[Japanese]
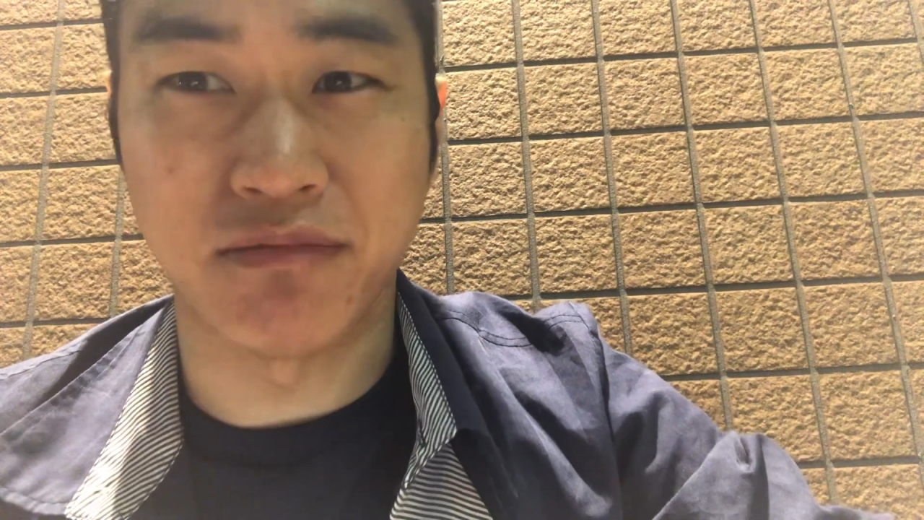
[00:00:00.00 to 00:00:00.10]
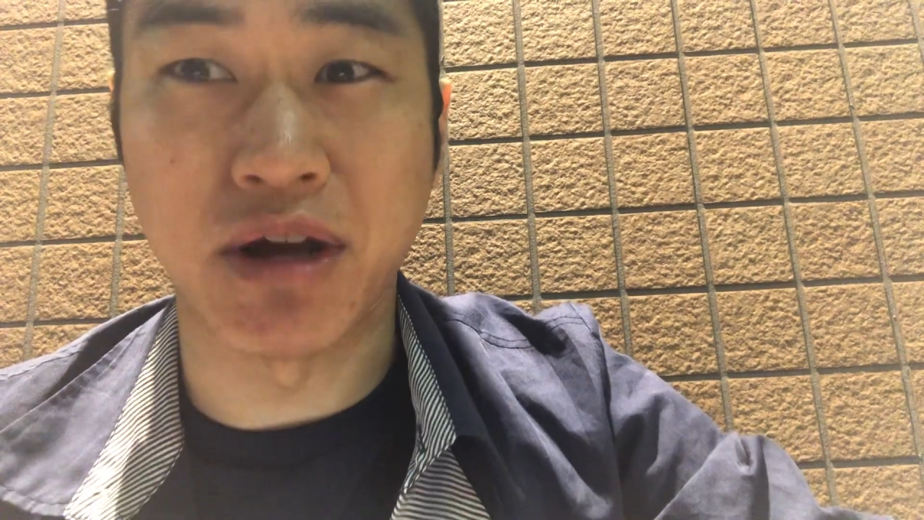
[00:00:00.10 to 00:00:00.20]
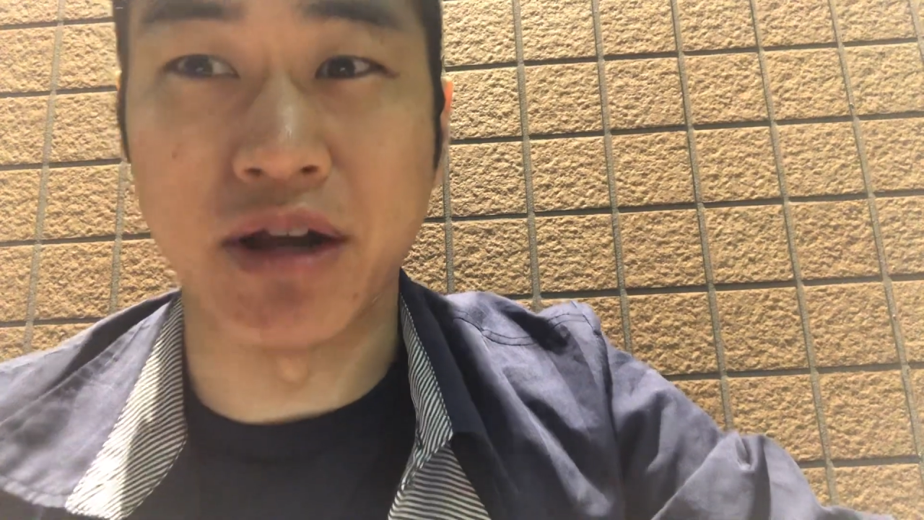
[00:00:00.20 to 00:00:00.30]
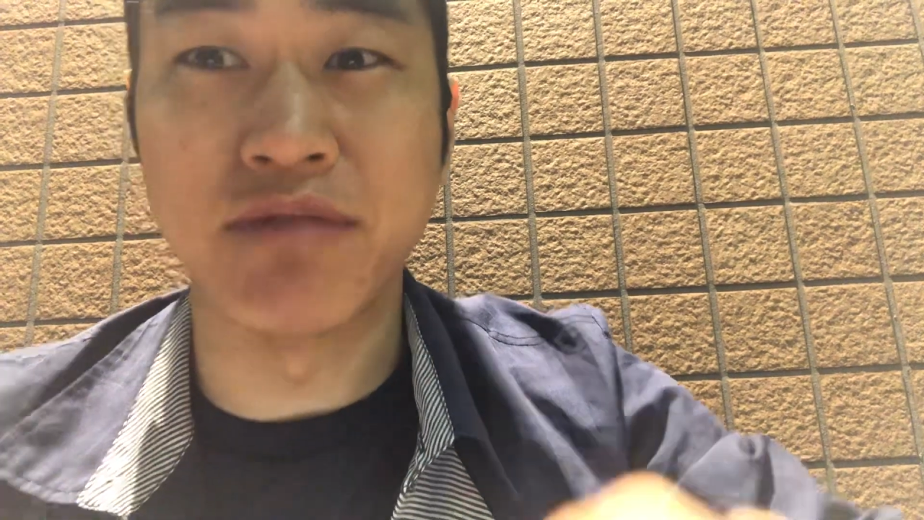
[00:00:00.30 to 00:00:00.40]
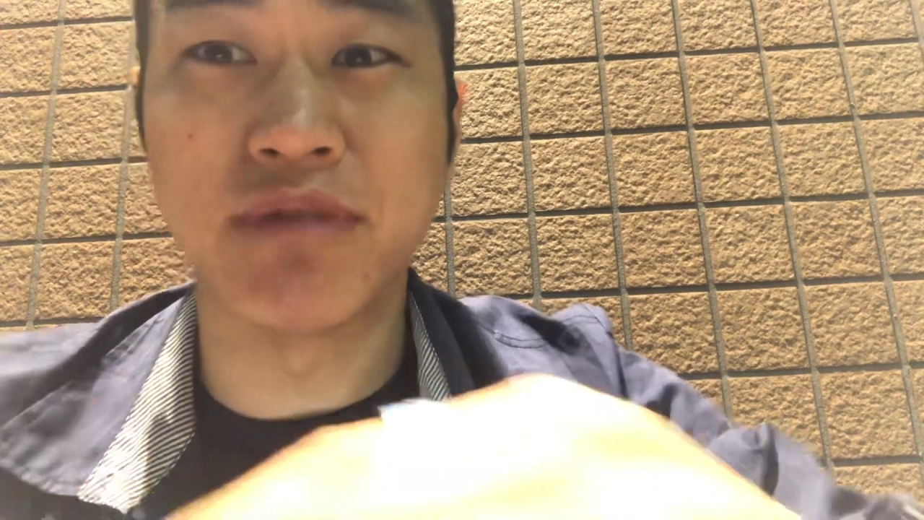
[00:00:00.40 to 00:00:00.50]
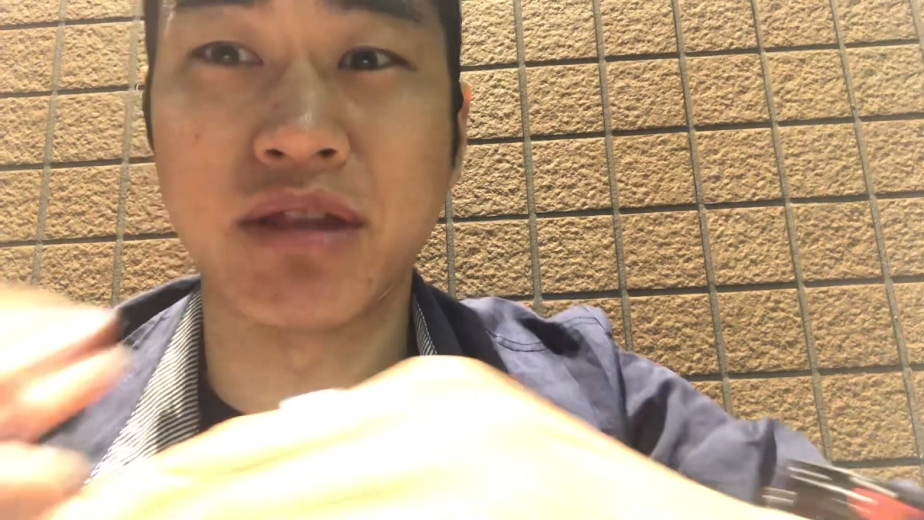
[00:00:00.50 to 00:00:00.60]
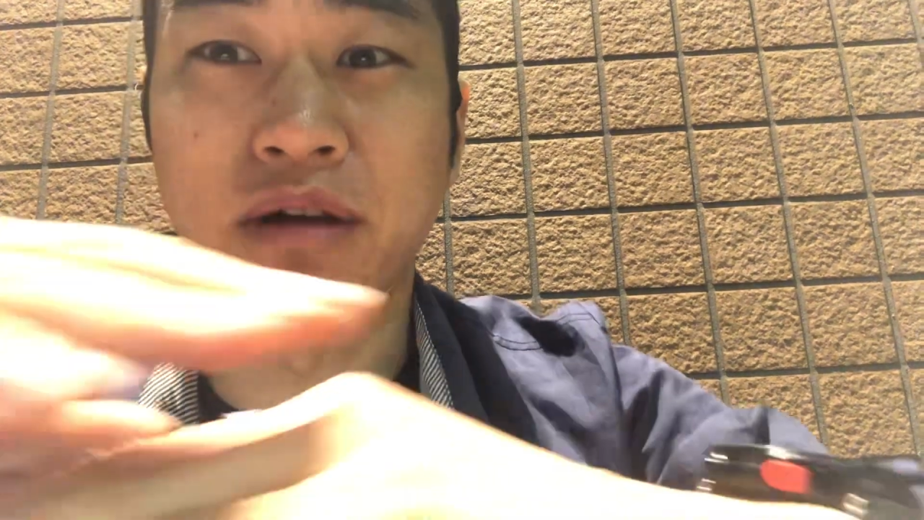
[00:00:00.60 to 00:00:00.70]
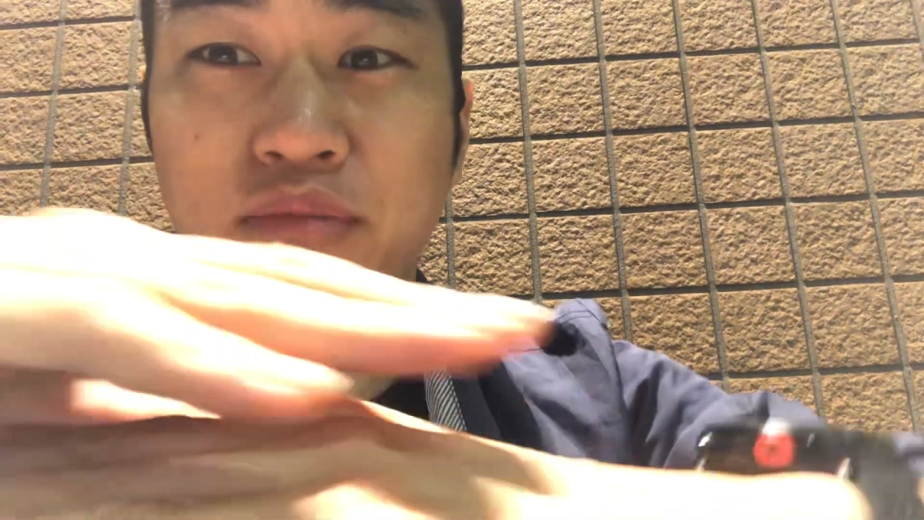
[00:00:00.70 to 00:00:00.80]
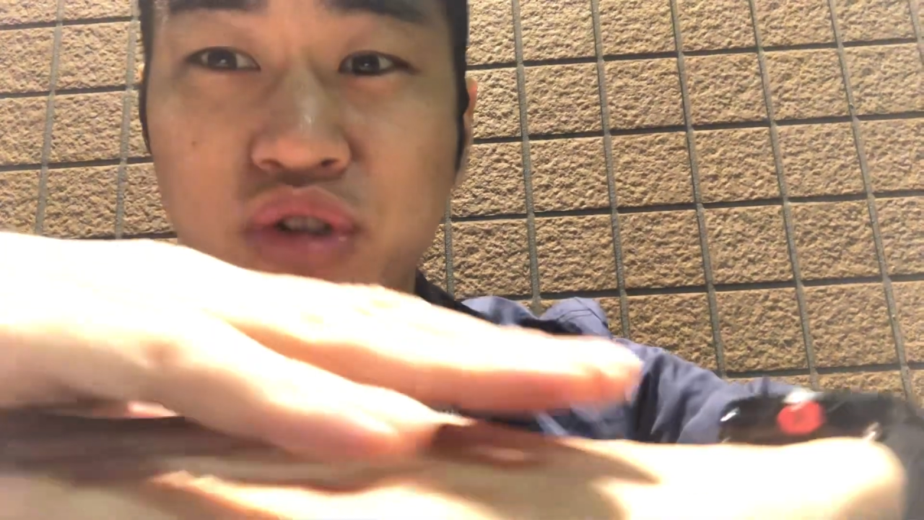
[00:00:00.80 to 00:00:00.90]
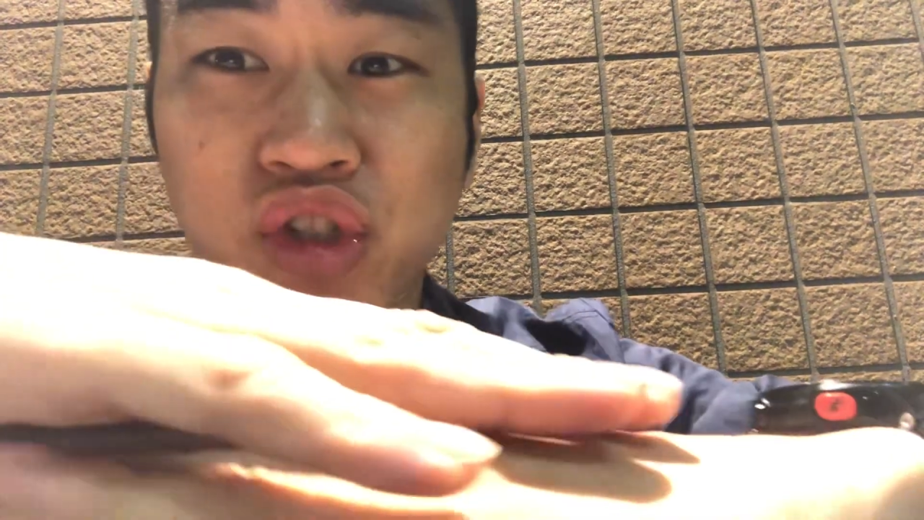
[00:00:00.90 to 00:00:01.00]
まあ連名の
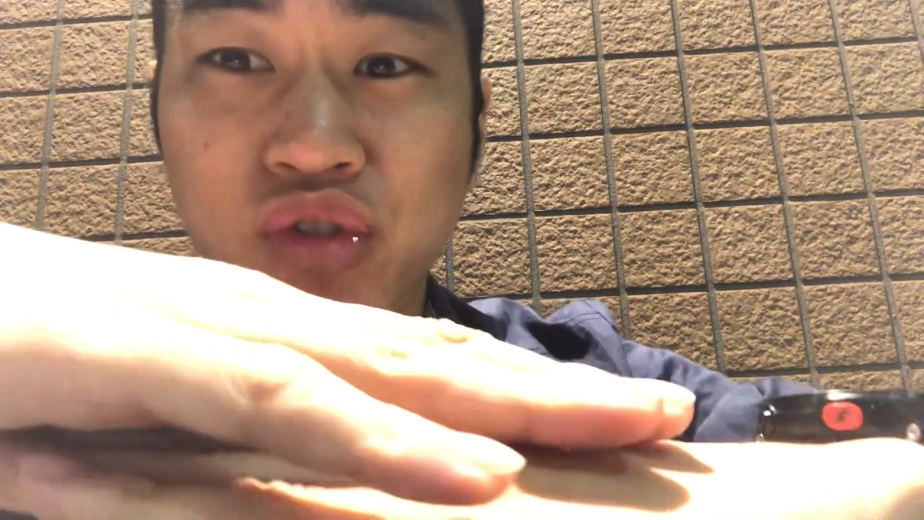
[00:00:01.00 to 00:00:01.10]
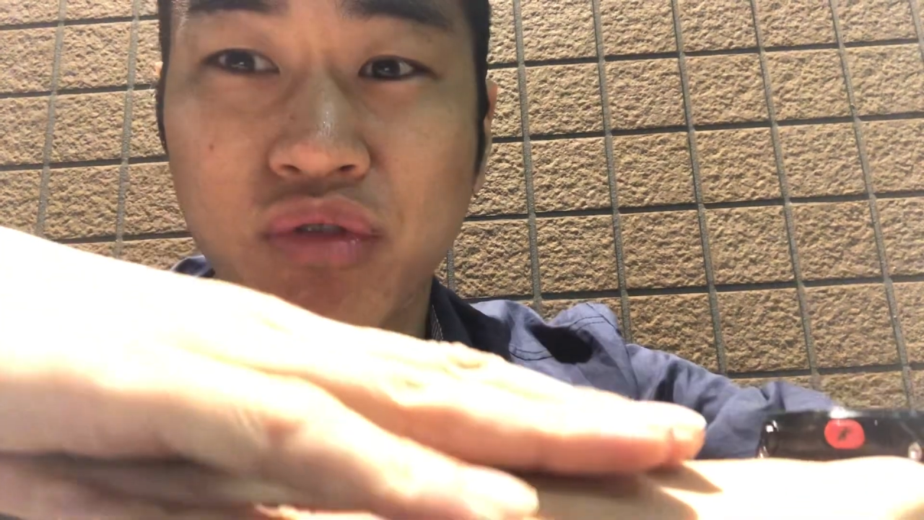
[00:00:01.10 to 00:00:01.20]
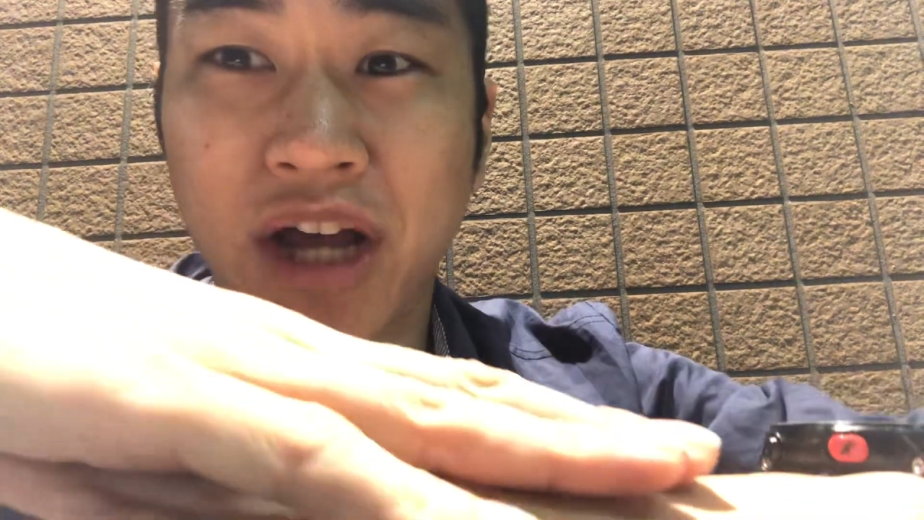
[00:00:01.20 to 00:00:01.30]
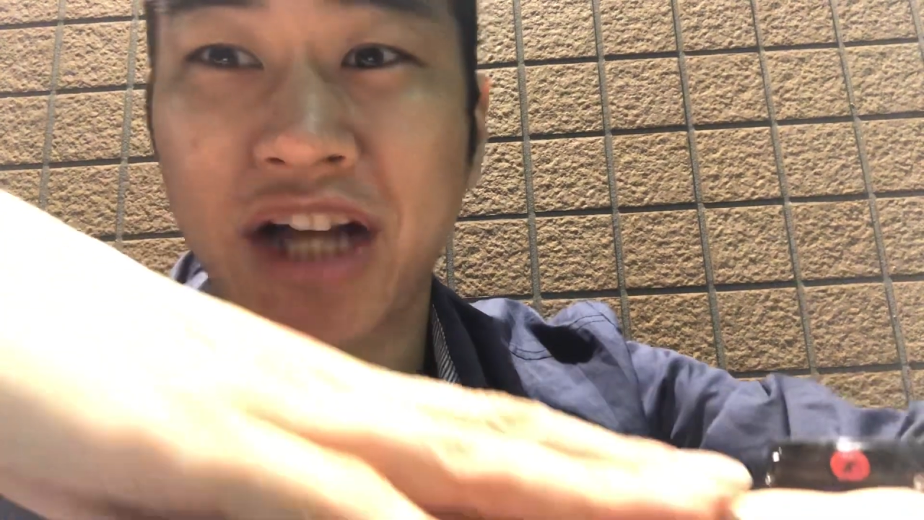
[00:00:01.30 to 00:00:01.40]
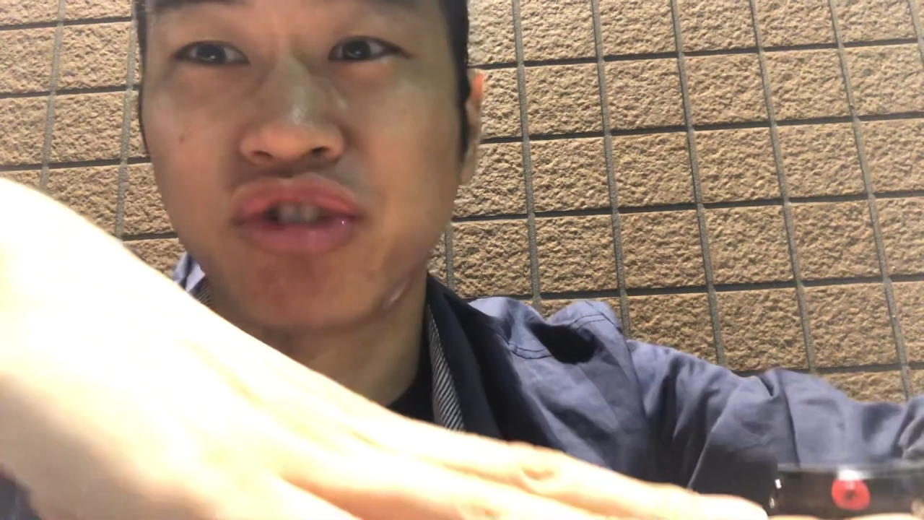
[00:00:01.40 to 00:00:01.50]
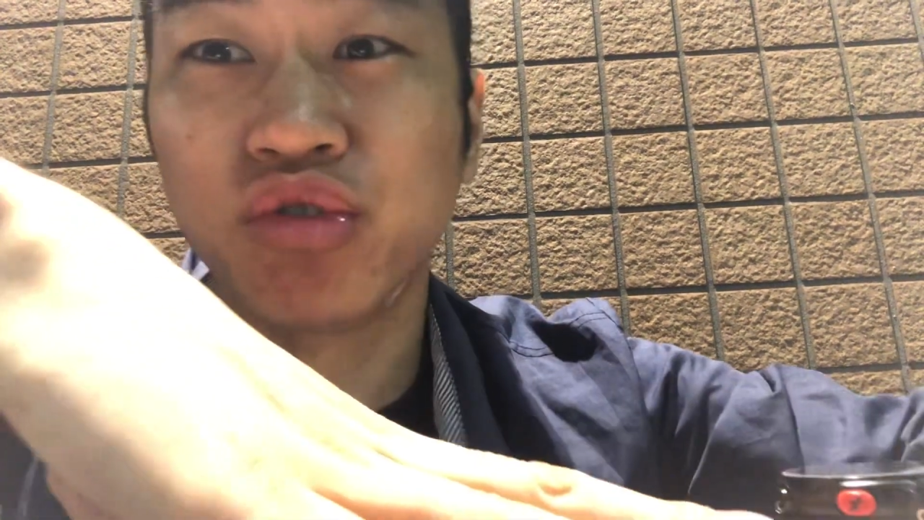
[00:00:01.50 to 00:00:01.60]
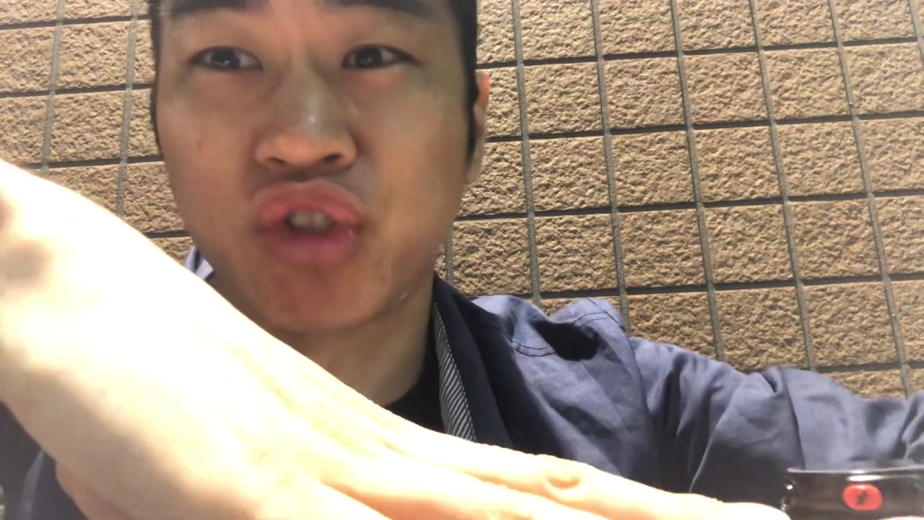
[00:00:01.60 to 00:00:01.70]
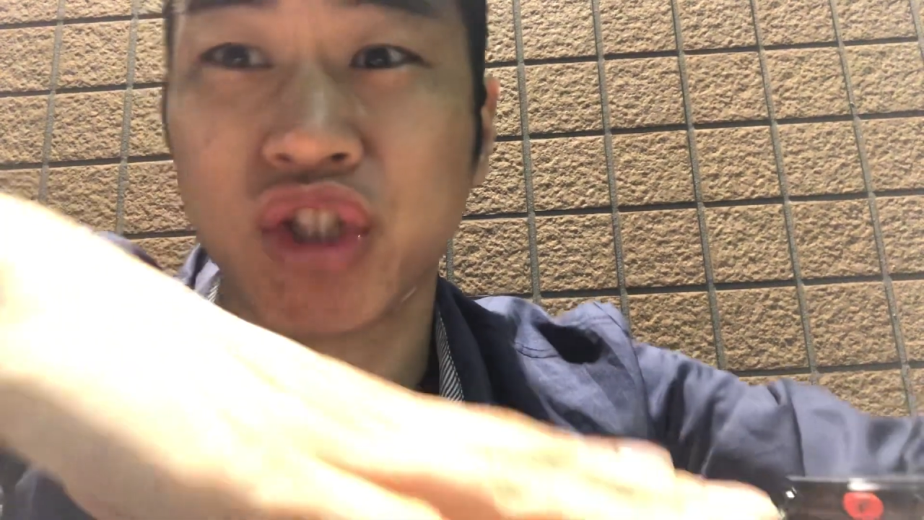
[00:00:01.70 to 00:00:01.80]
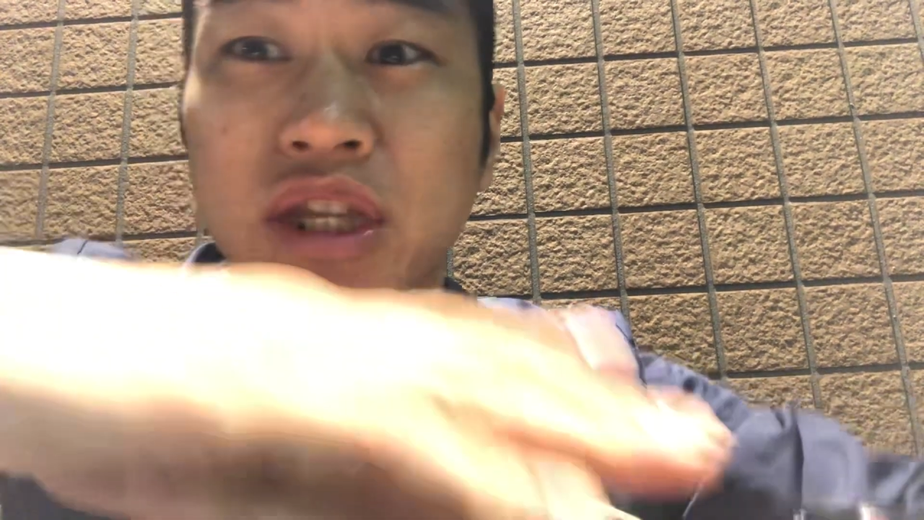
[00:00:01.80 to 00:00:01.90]
は母子球荷重姿